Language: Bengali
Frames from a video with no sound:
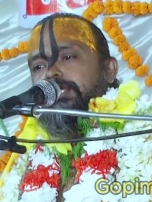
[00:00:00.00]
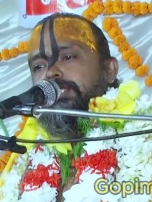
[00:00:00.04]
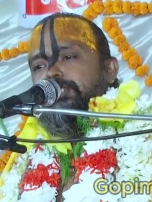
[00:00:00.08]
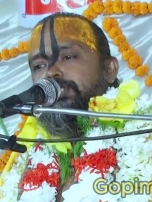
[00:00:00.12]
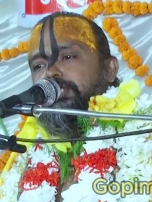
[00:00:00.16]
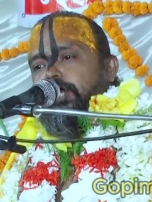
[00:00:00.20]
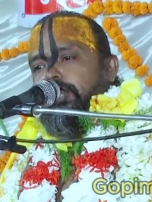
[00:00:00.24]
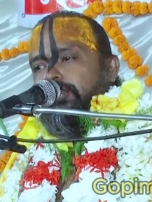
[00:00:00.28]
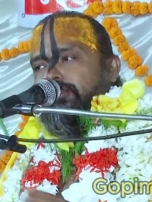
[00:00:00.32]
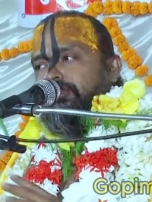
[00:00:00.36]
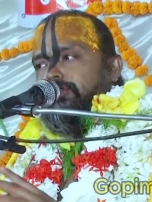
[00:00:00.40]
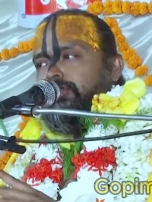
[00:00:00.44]

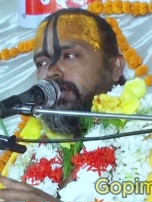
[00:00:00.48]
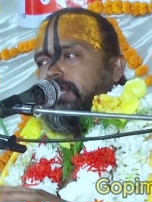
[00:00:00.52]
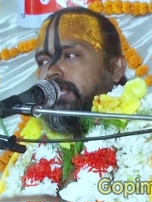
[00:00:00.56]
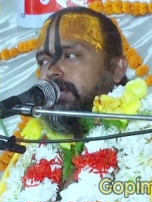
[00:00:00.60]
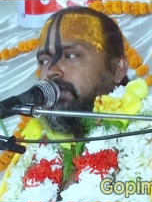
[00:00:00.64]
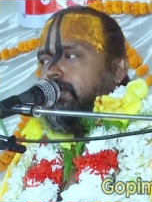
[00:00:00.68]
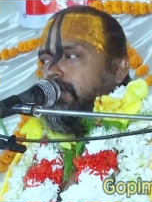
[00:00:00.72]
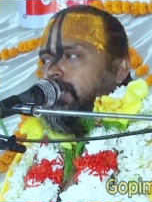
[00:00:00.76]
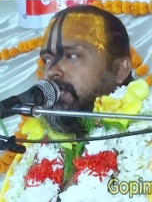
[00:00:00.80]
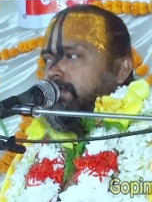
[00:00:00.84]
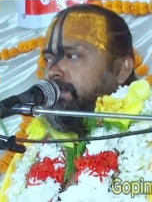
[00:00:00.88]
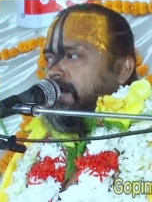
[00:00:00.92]
চরন্দরে
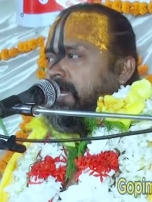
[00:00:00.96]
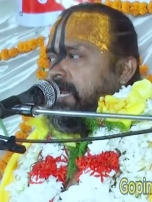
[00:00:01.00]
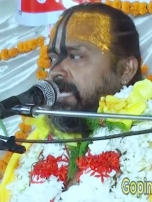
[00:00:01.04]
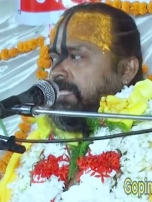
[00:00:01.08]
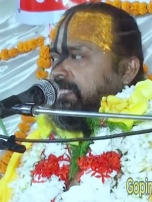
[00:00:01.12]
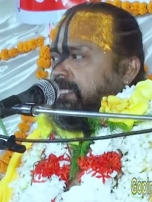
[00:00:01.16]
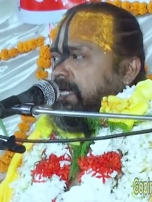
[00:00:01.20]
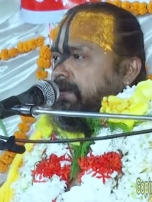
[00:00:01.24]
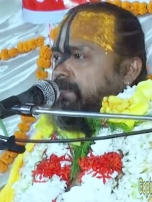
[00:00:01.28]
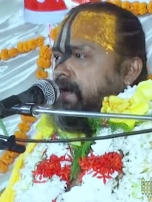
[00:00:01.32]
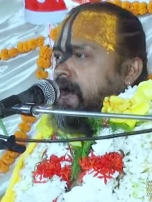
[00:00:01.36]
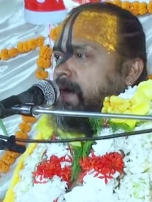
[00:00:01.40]
করিমানা
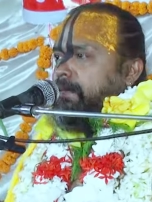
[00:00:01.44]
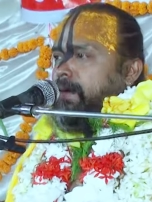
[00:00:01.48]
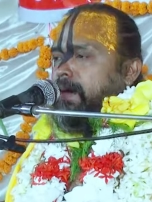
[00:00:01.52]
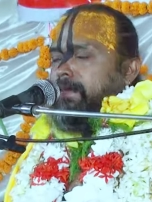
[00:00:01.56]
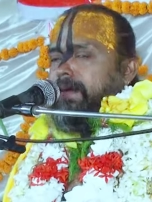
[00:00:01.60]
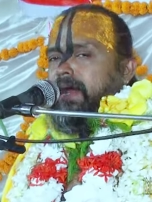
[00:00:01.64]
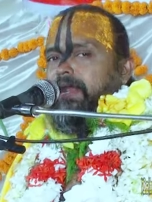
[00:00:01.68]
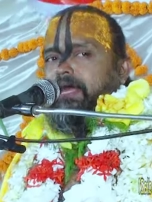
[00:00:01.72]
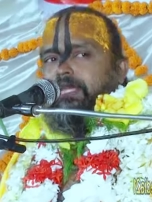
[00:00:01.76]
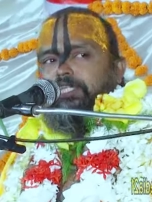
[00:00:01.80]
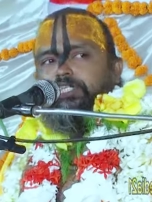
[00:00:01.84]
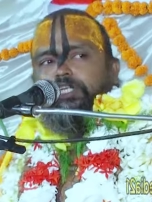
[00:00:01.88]
যে মা
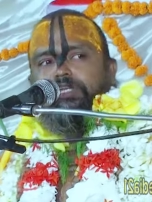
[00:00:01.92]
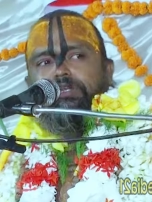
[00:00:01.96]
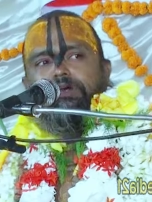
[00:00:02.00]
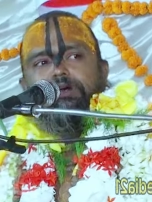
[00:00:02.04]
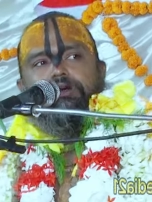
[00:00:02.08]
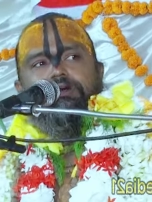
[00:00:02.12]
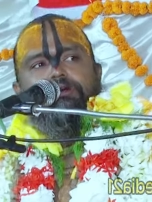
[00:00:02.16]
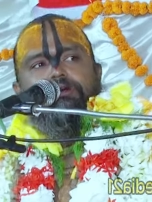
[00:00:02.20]
বাবার আসে না